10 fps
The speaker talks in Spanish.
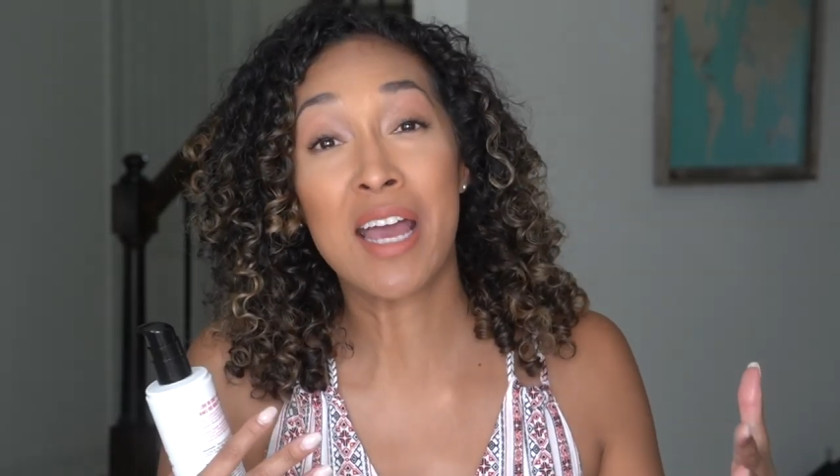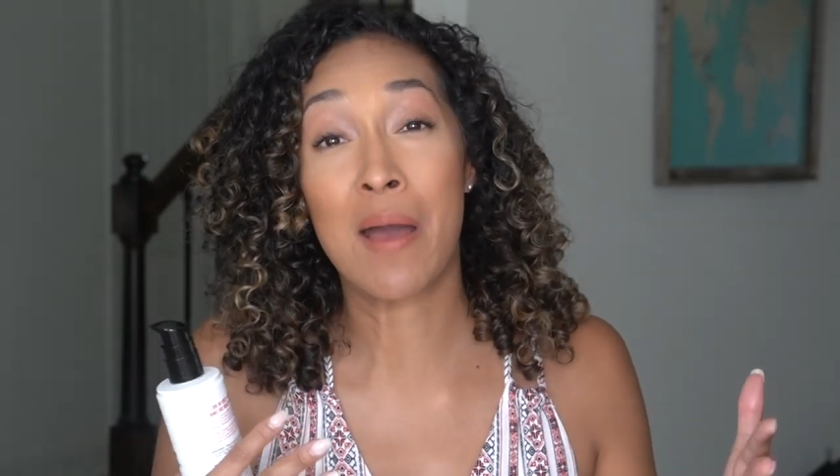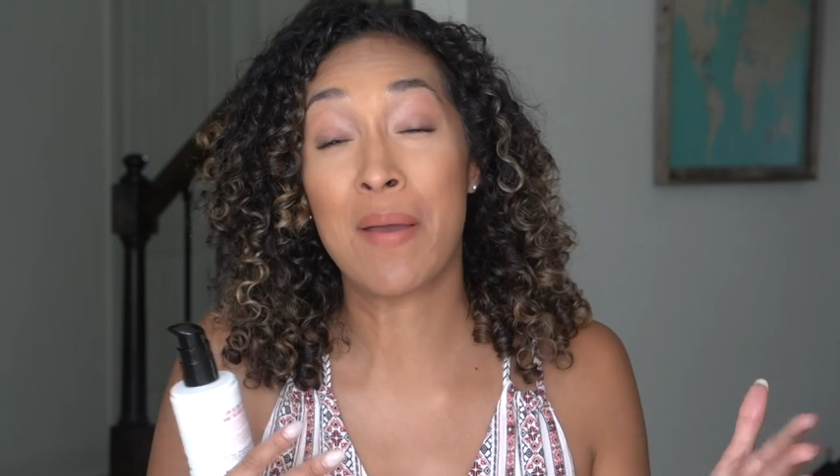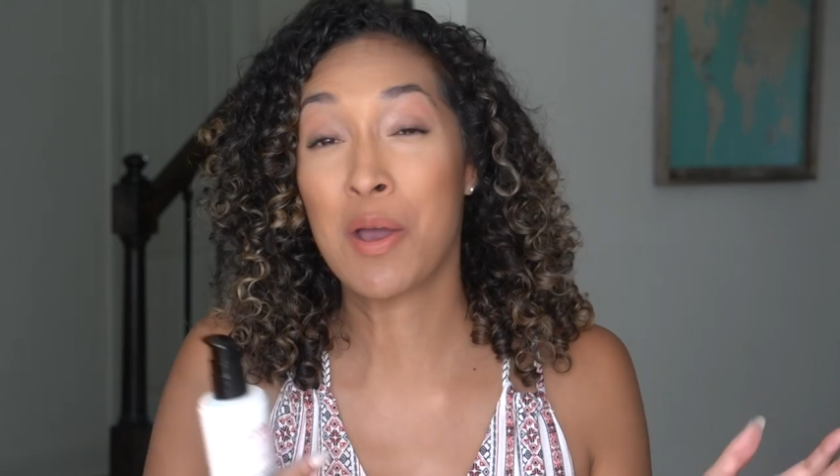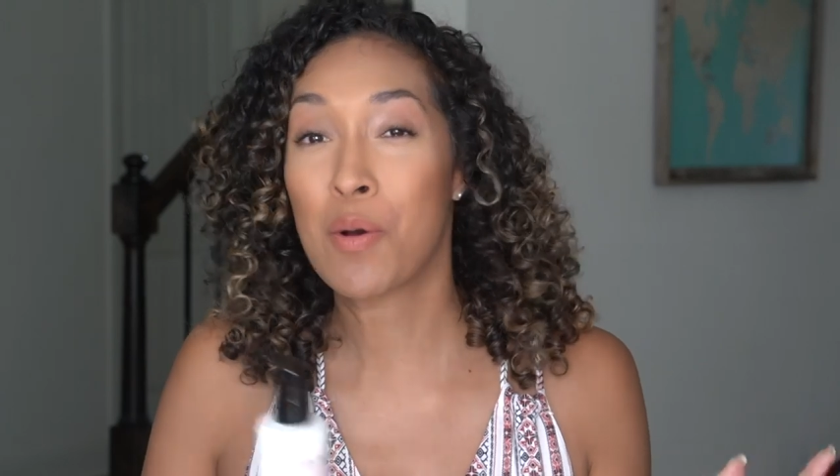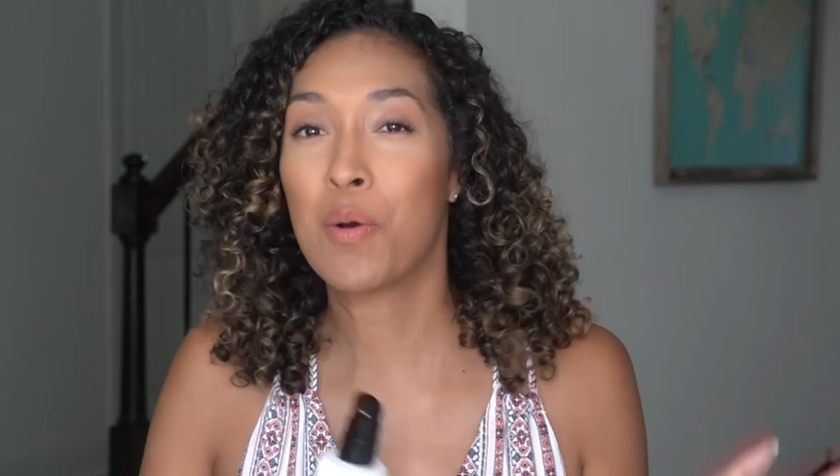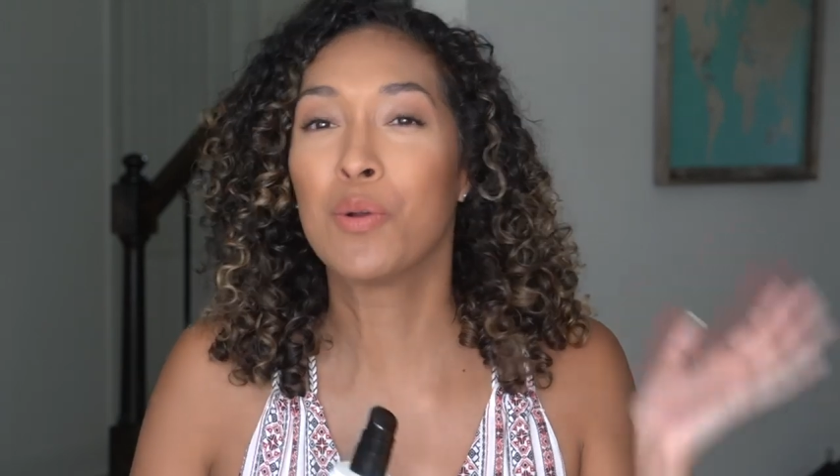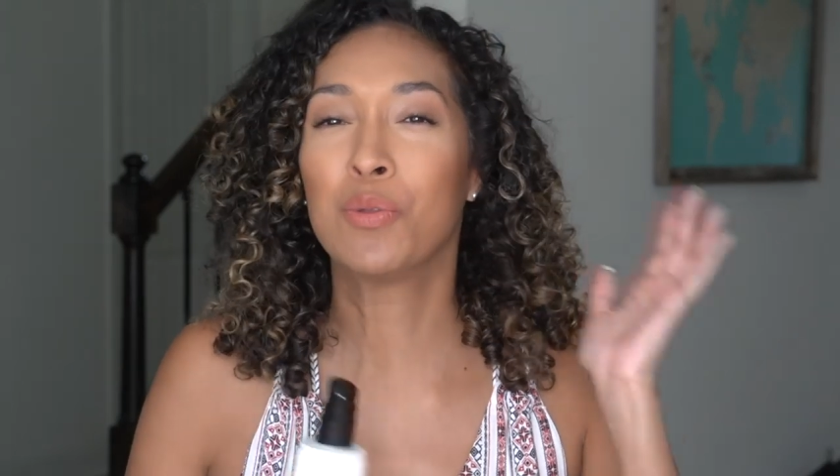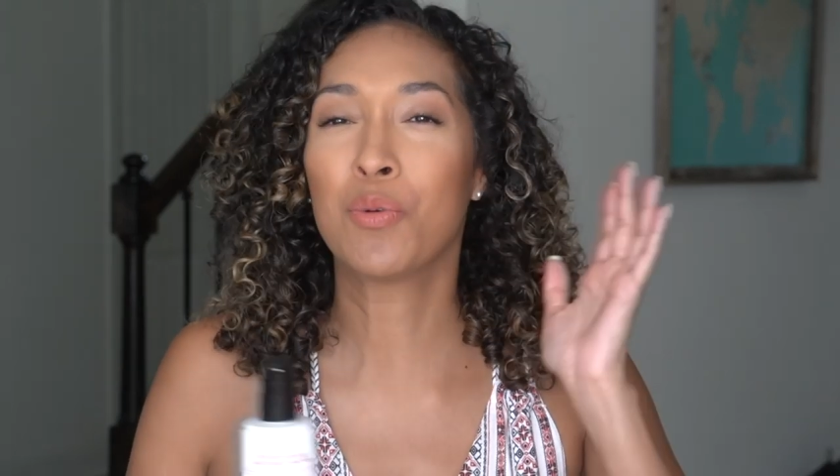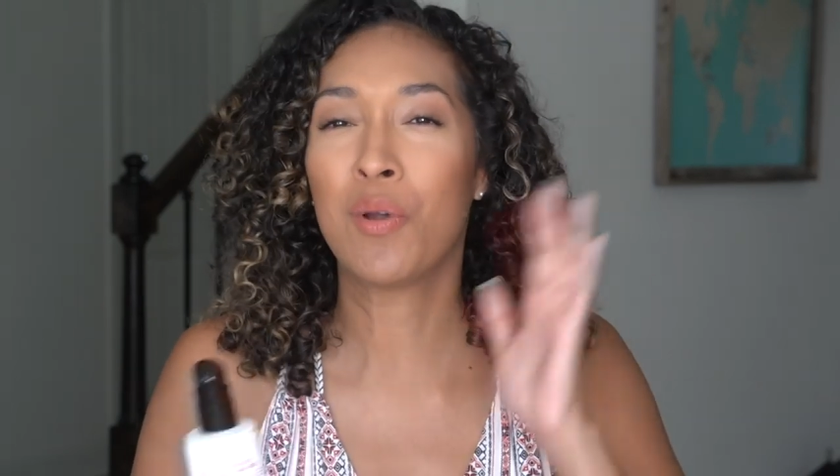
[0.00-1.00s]
de cabello
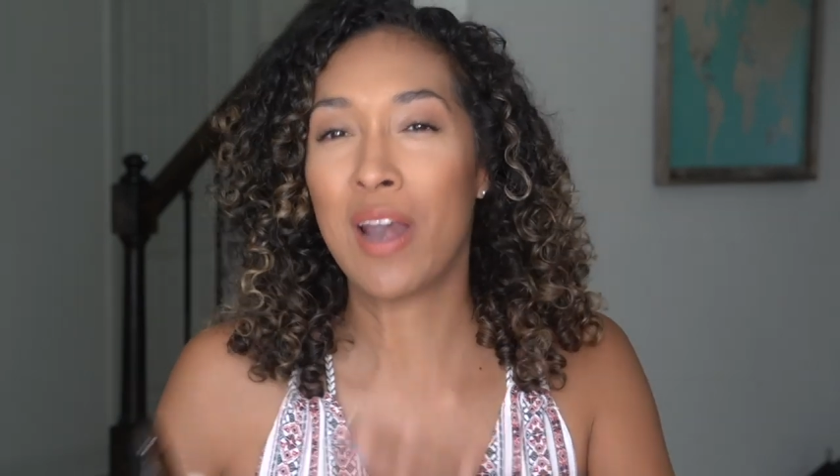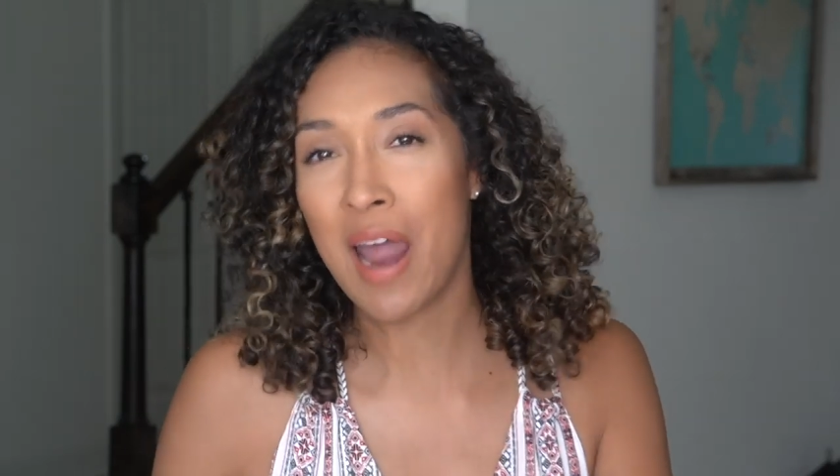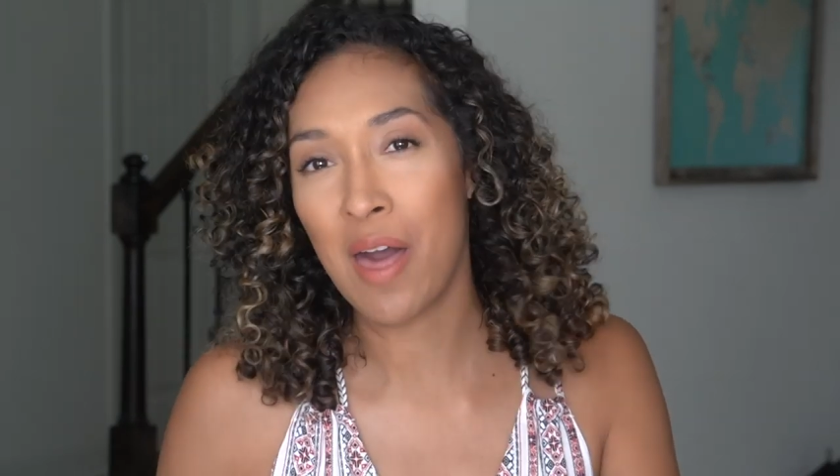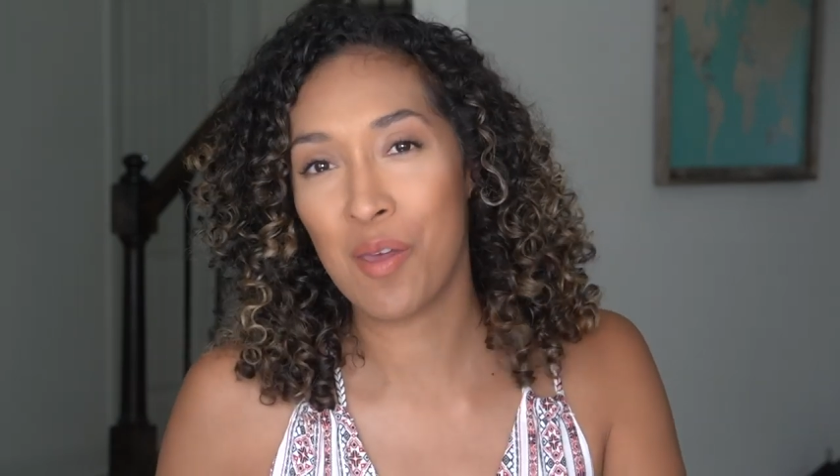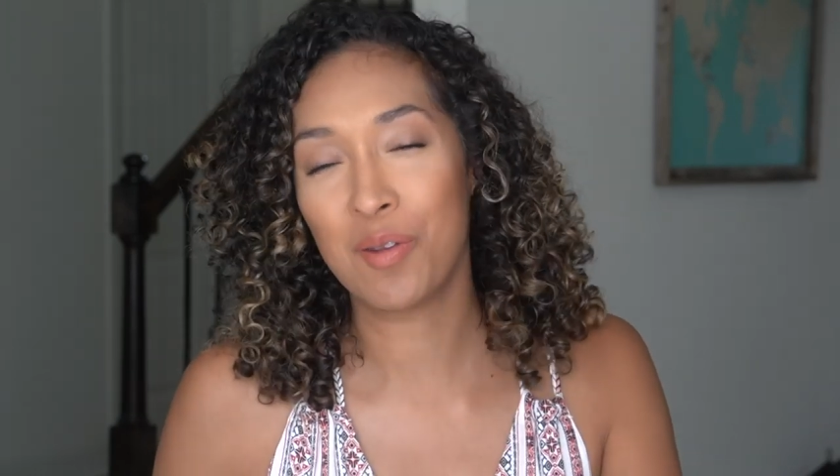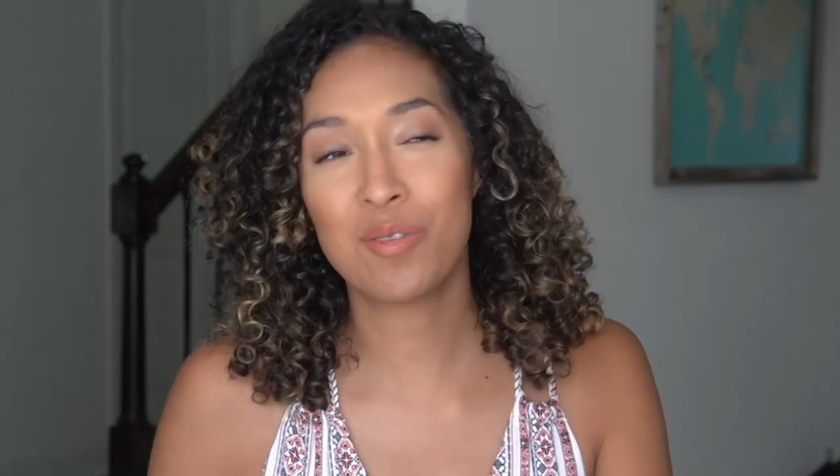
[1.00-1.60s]
ondulado.